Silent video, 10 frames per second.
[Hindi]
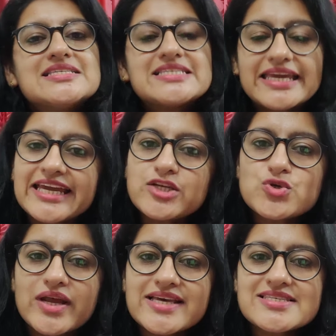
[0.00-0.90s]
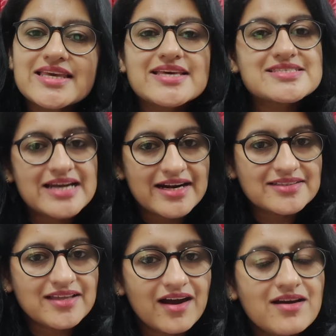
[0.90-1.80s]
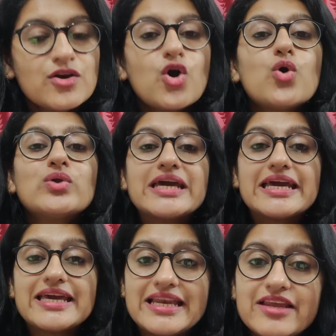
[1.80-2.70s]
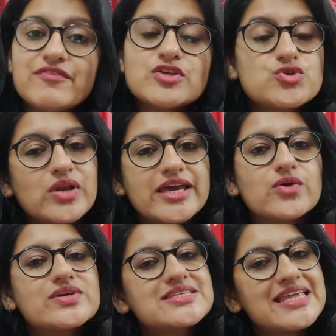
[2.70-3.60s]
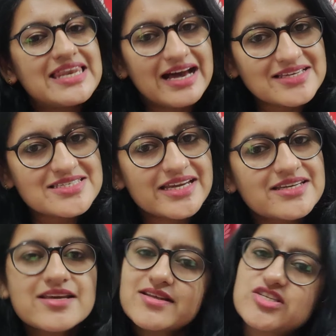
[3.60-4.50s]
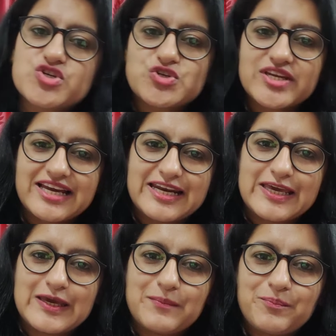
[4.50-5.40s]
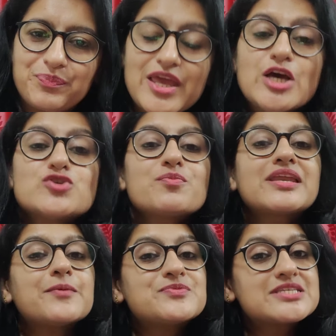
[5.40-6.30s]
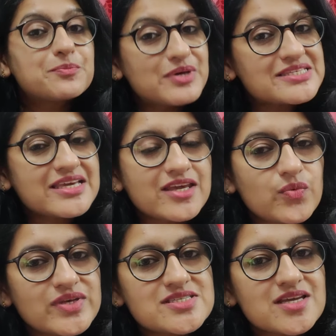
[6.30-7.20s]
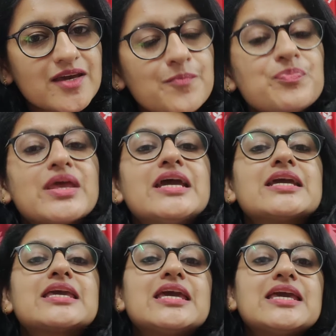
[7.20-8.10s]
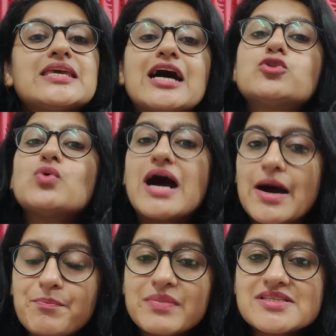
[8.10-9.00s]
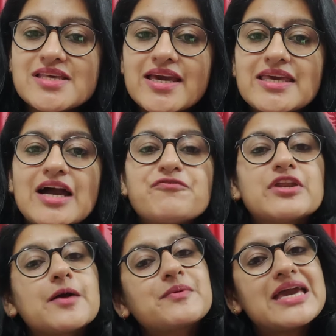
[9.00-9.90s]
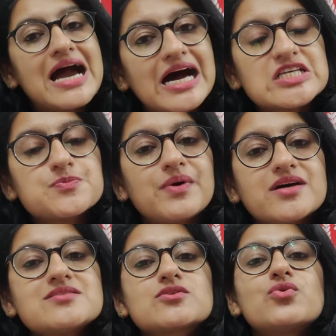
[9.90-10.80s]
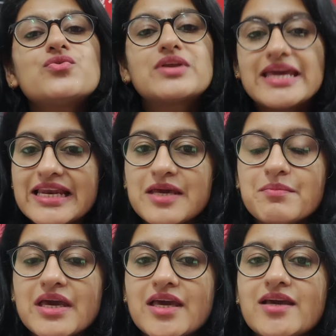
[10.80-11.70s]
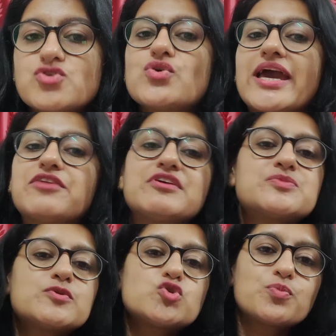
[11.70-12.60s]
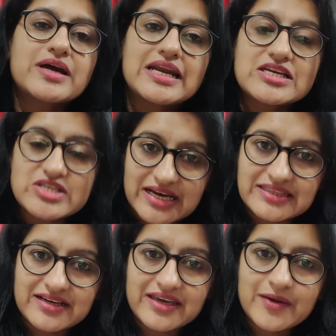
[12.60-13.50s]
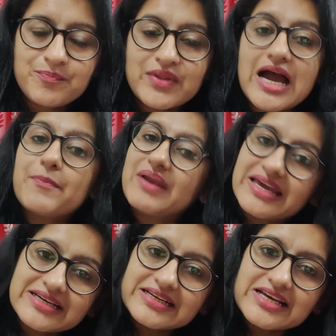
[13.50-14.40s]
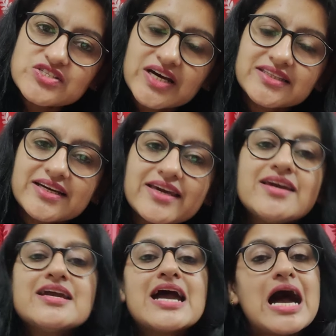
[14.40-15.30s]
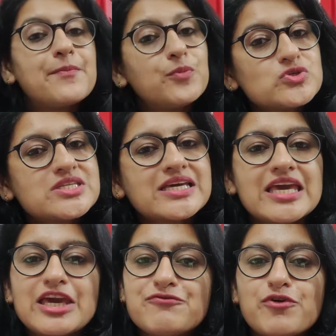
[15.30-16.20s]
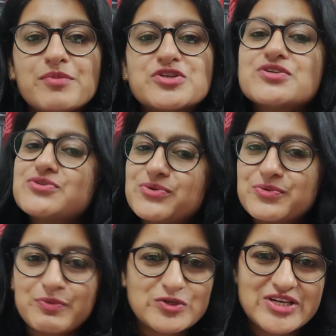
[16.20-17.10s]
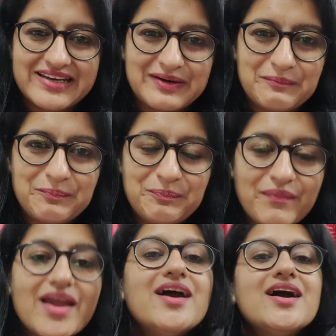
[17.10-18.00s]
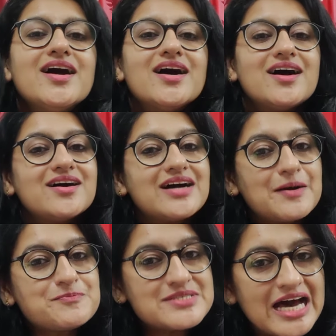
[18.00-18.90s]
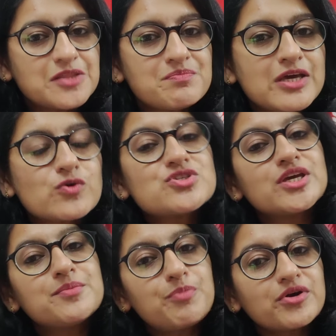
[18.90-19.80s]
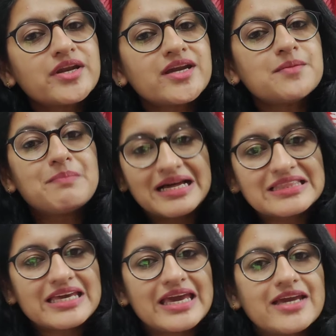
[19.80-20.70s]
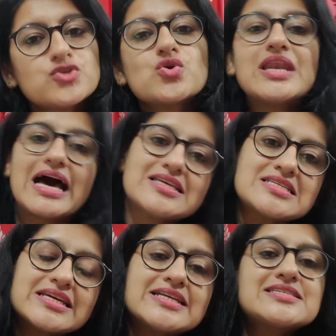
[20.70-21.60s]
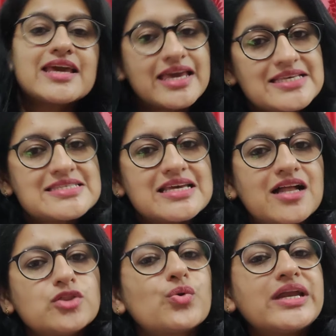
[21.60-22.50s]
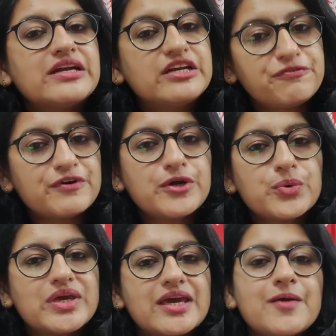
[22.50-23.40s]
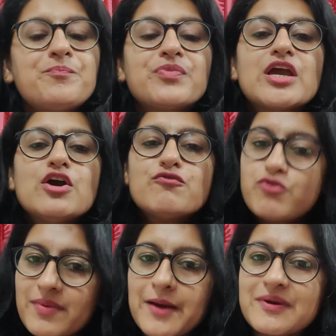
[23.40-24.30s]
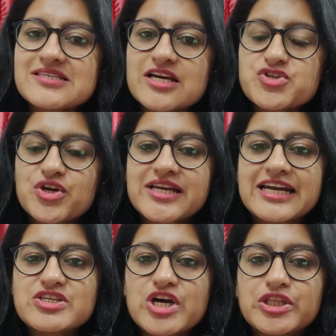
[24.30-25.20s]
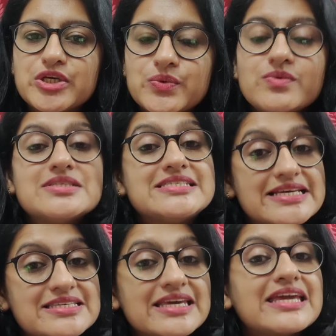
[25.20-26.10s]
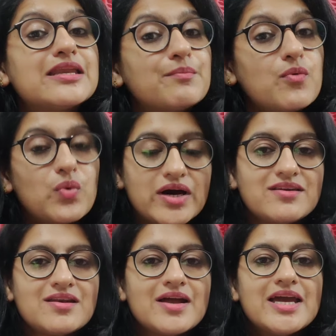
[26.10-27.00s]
सेकेंड जुलाई से ये स्टार्ट था और 11 जुलाई को इसकी लास्ट डेट है रजिस्ट्रेशन करने की सो so, मेरी आप सभी से रिक्वेस्ट है कि या तो आप में से या फिर आपके आसपास को रियली में जो एनबीएस में जॉब करना चाहता है अप्लाई करना चाहता है आप उस तक ये इन्फॉर्मेशन ज़रूर पहुंचाना अब साथ में कुछ इम्पॉर्टेंट बातें हैं जो लास्ट ईयर से इस साल थोड़ी डिफरेंट हुई हैं वो मैं आपके साथ शेयर करना चाहती हूँ जैसे कि नंबर वन